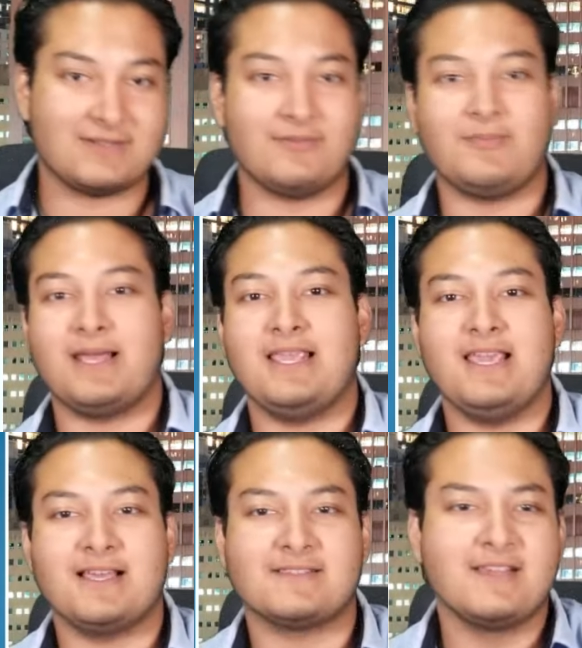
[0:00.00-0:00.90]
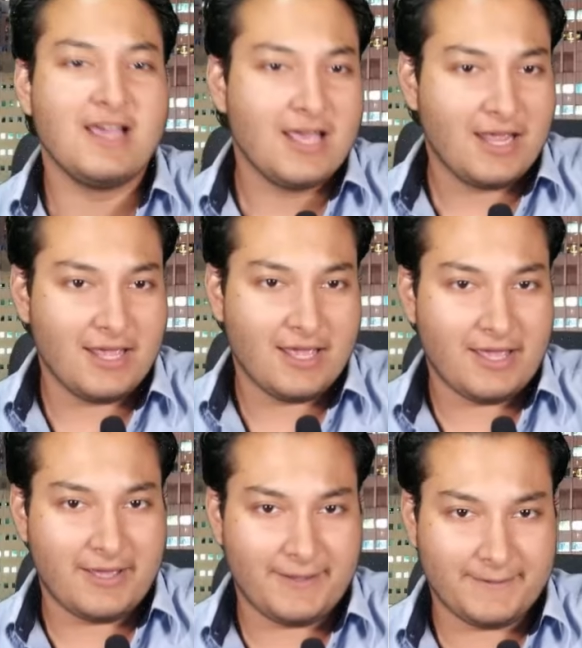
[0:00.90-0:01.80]
compañías
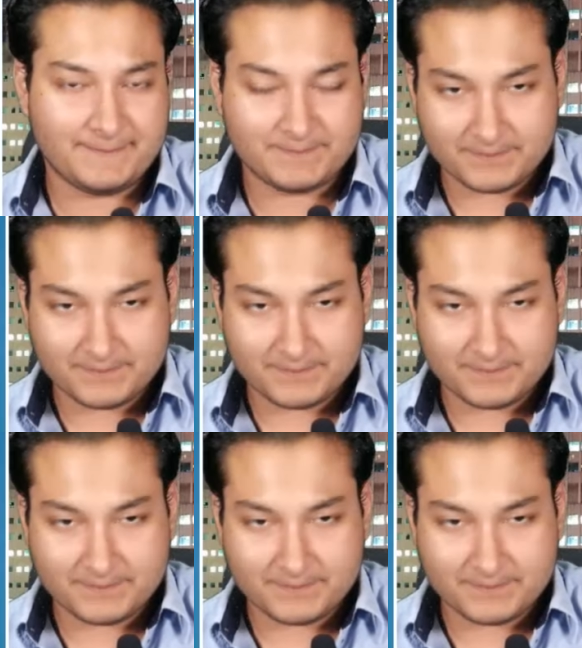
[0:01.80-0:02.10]
eh,